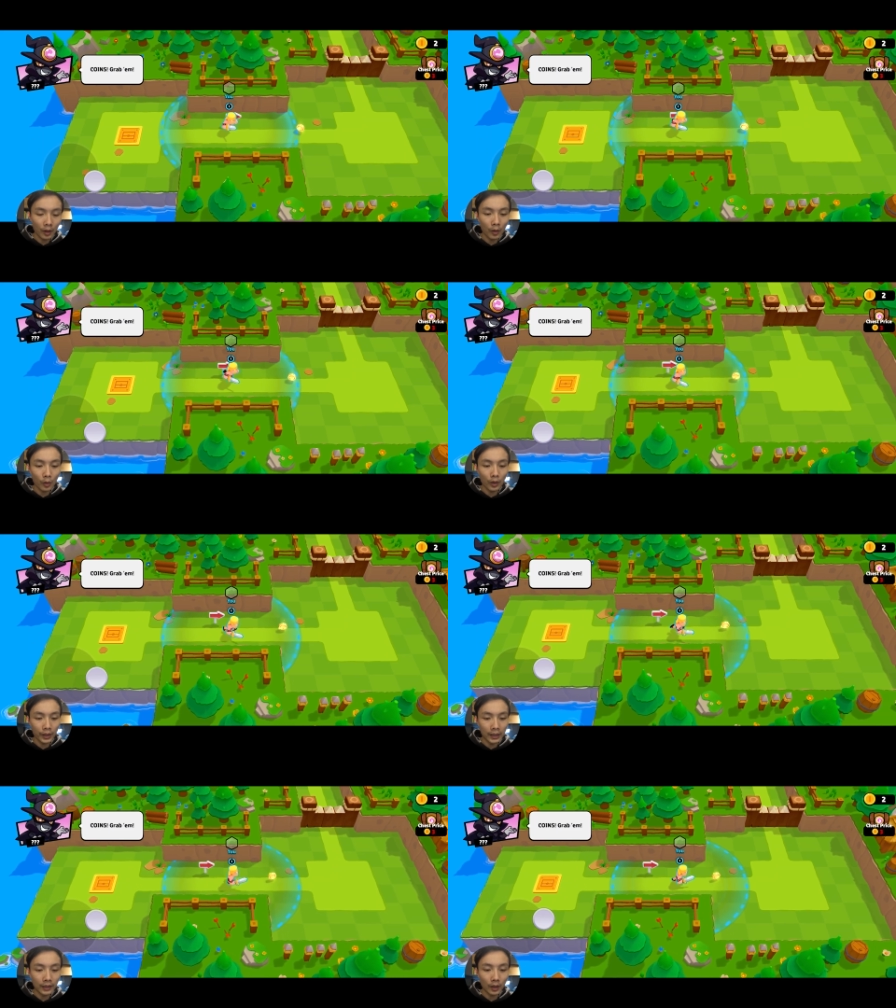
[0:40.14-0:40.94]
透过
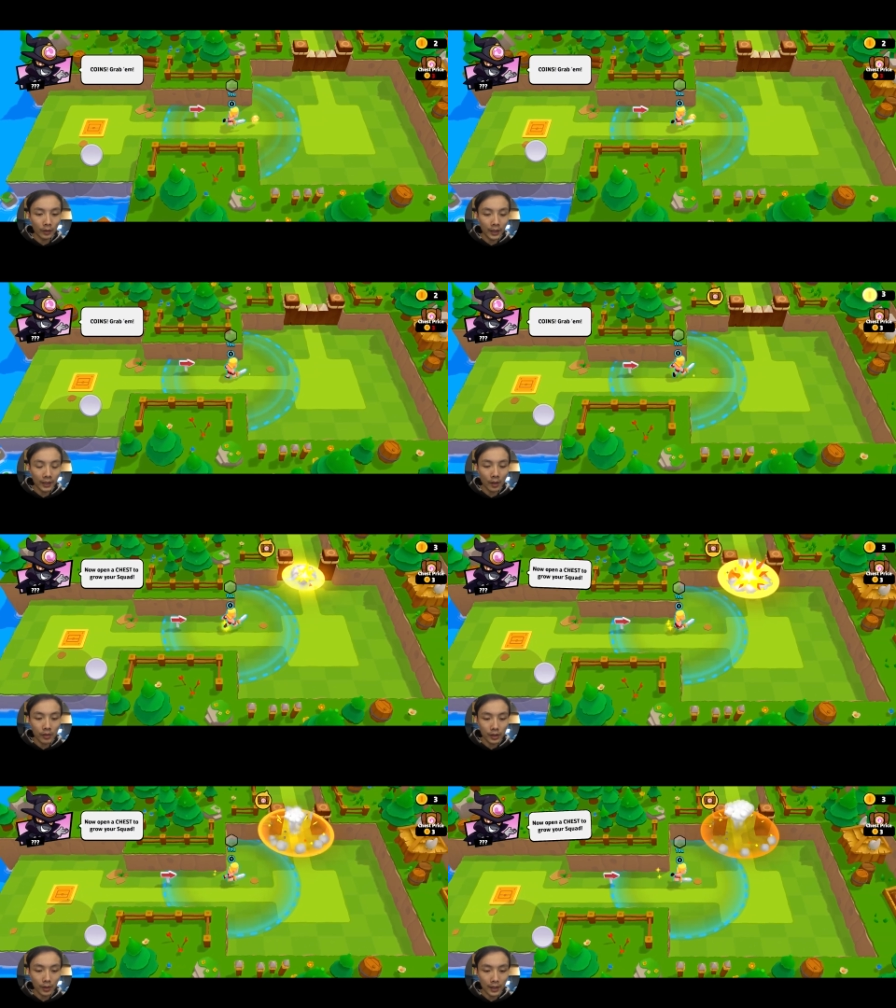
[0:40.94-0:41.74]
移动，那
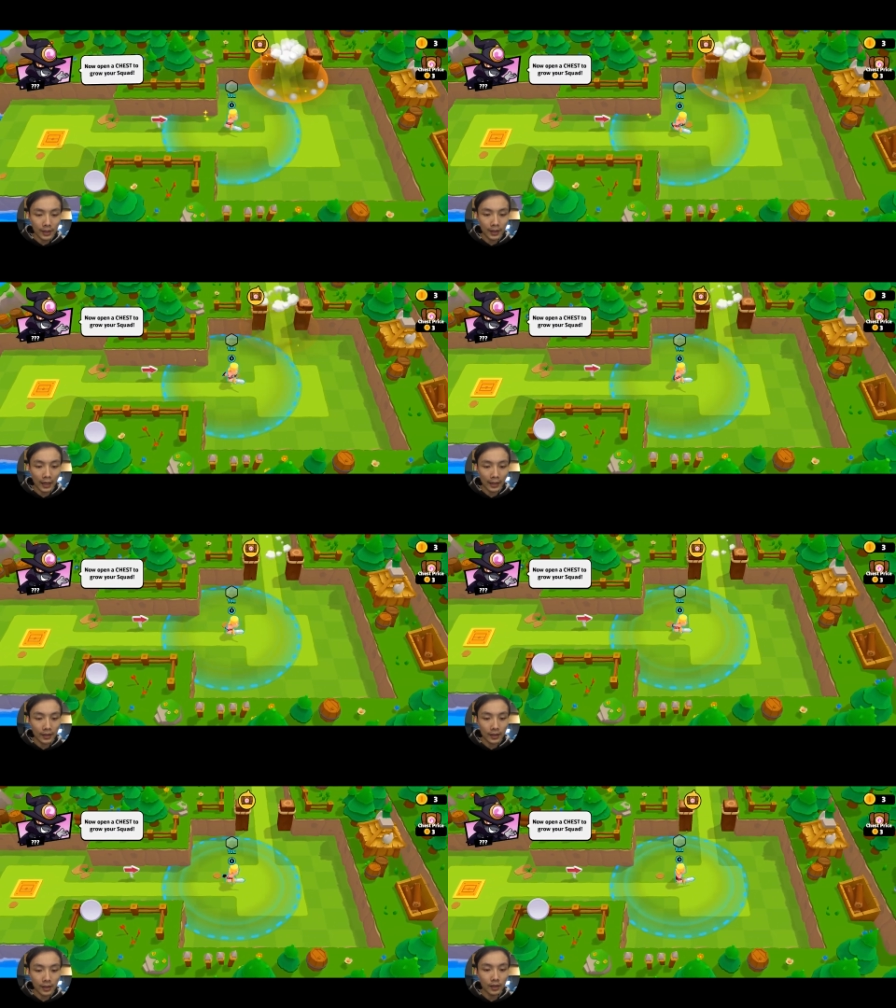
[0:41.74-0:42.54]
攻击的话是它刚
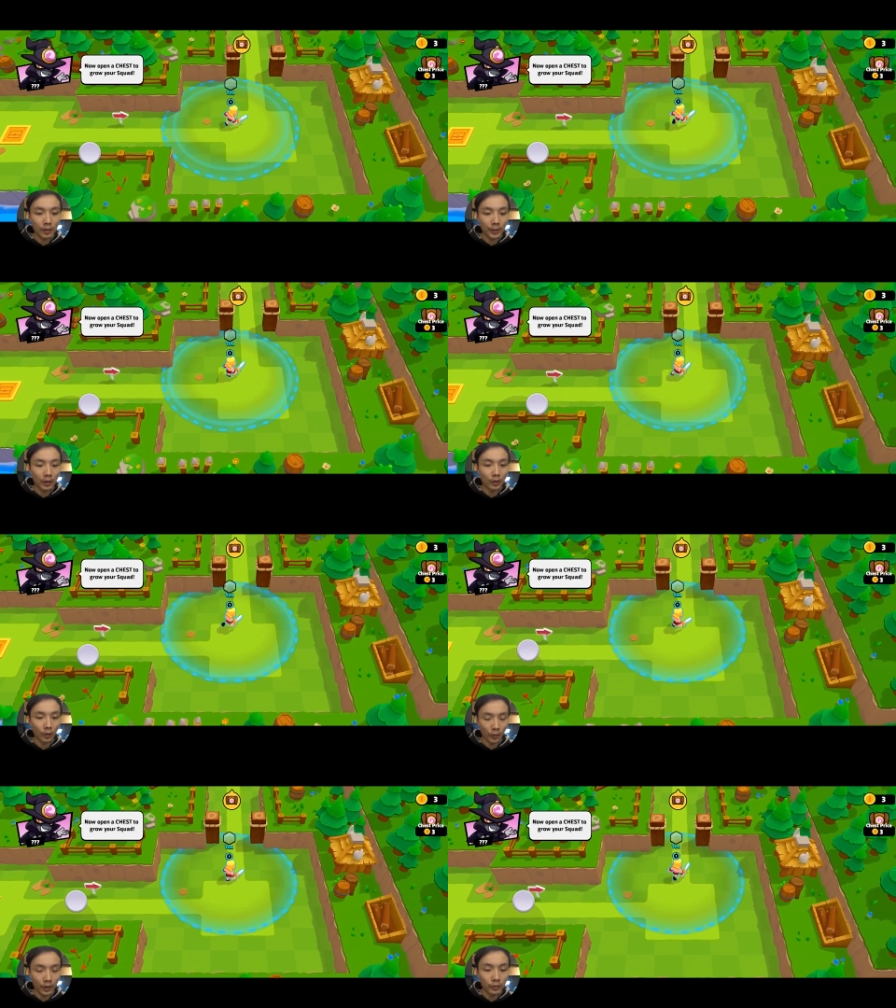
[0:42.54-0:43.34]
刚是自动帮我
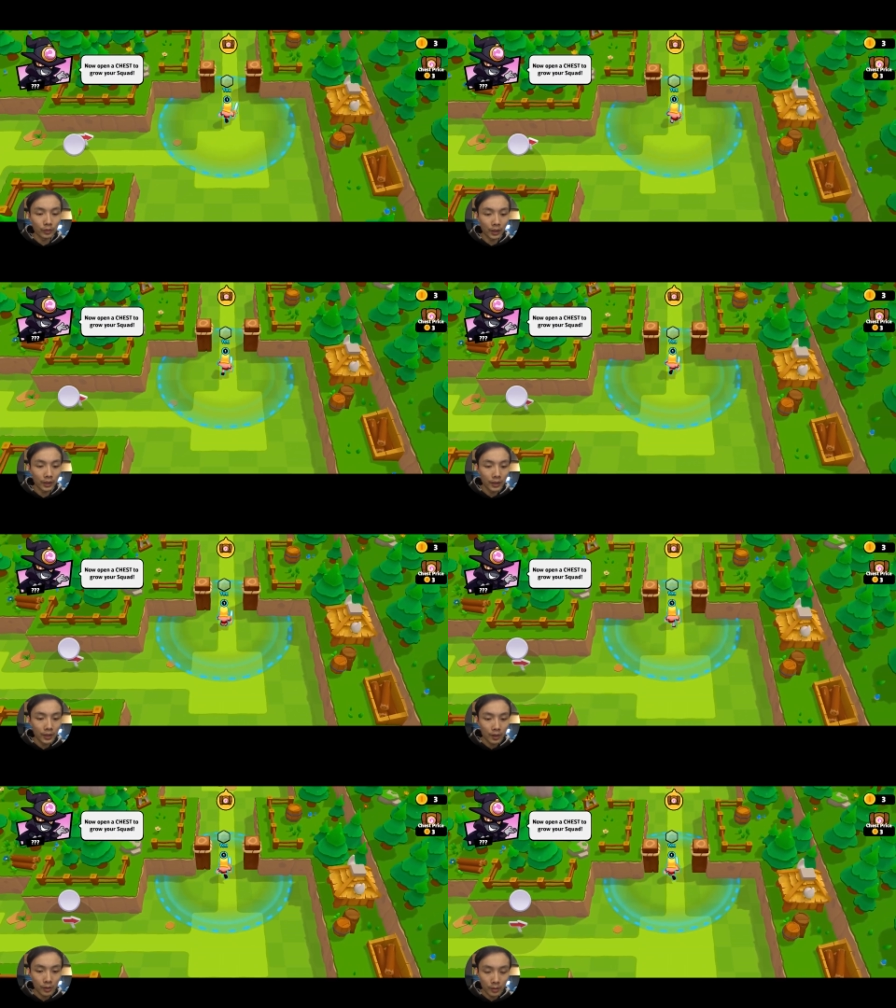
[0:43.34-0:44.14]
挥舞的，
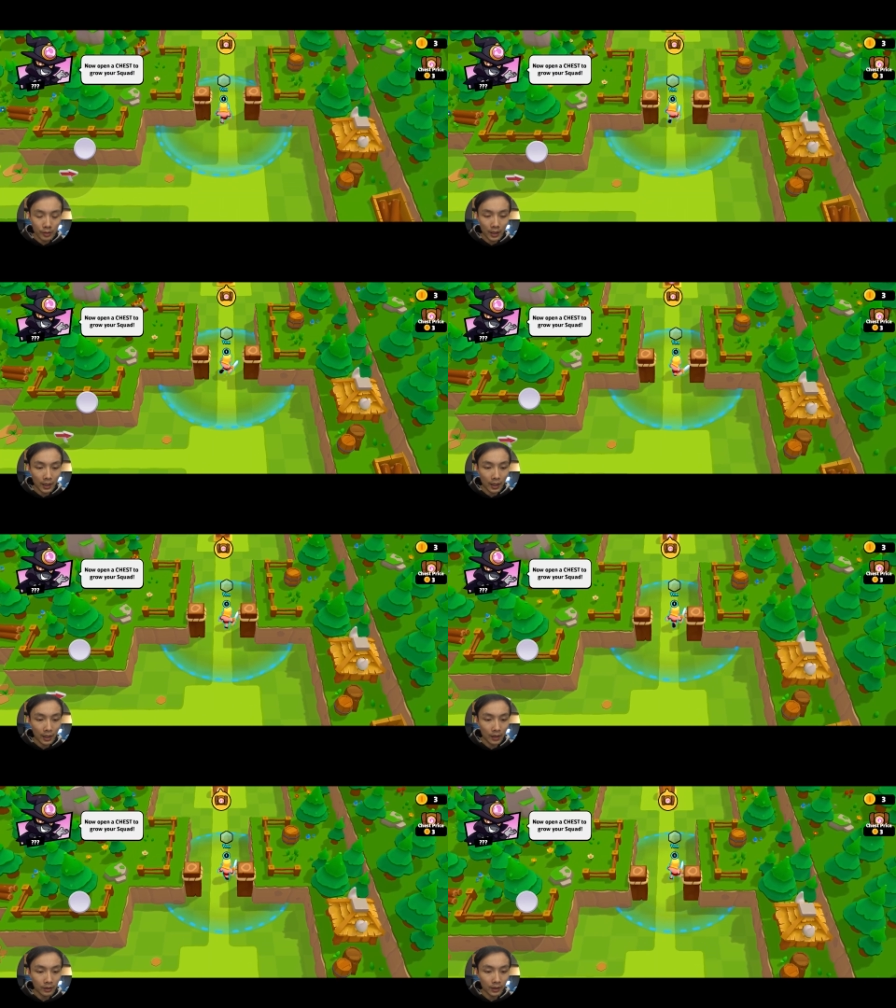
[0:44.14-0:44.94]
所以我只要
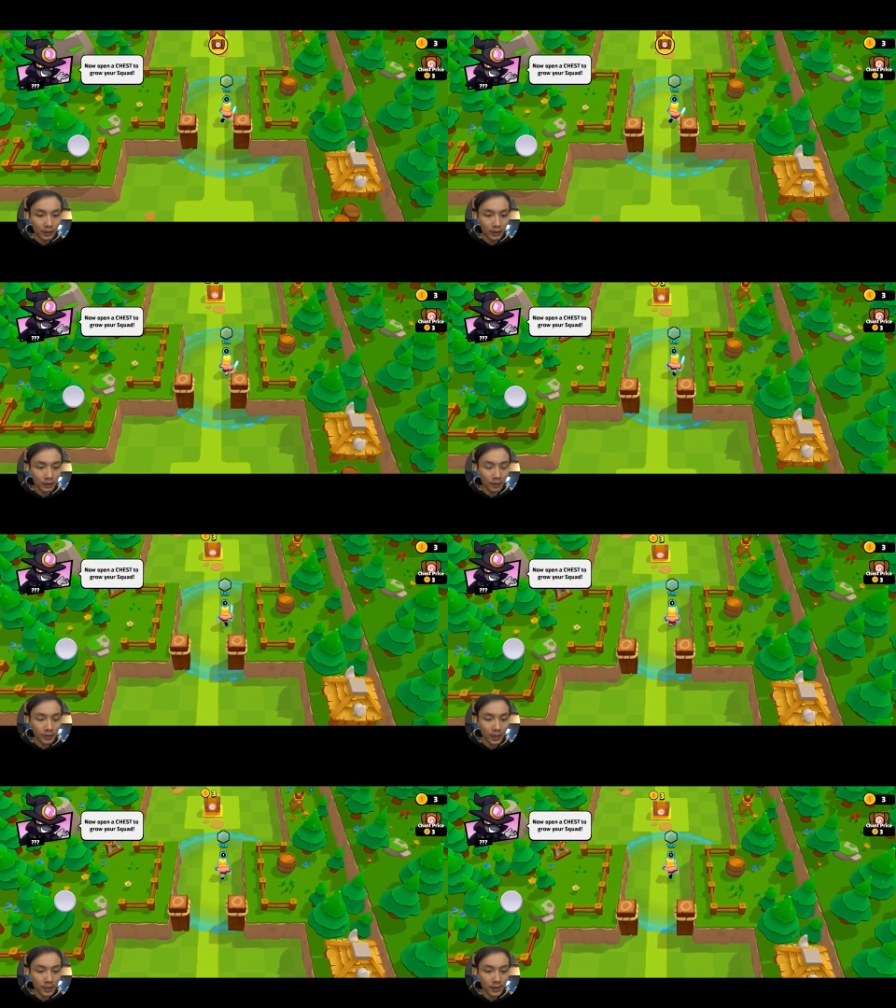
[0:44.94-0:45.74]
好好的移动
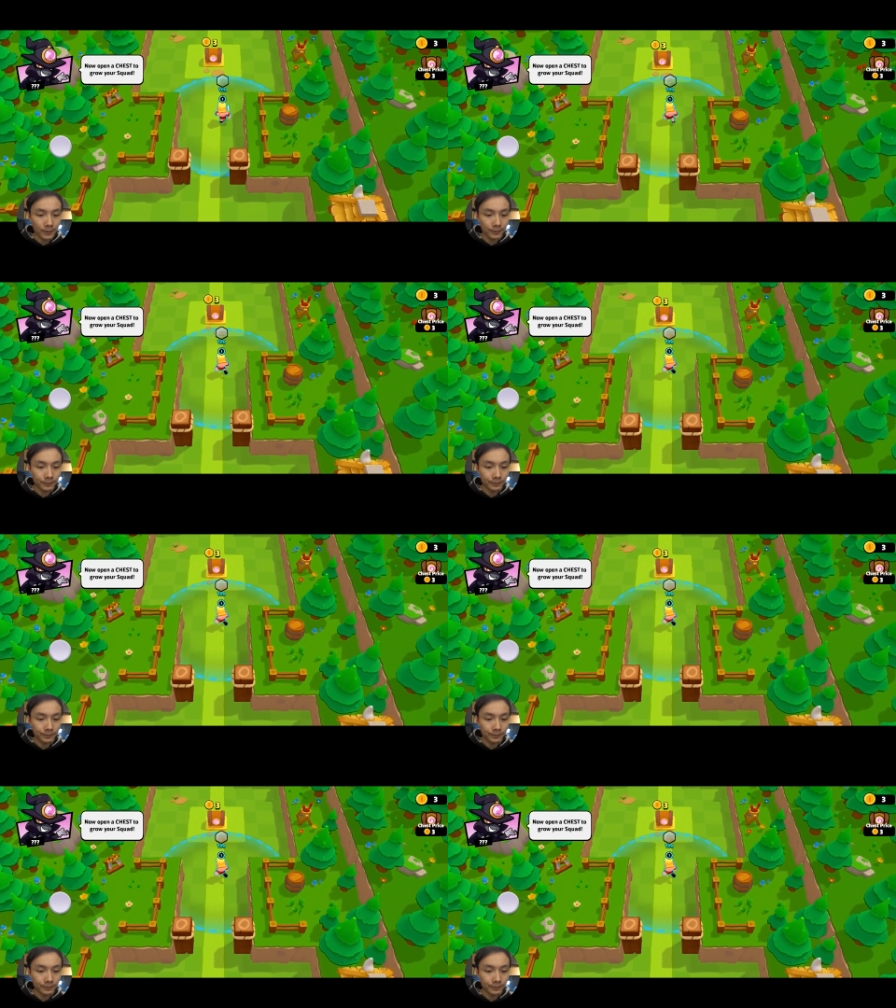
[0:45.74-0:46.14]
这样子。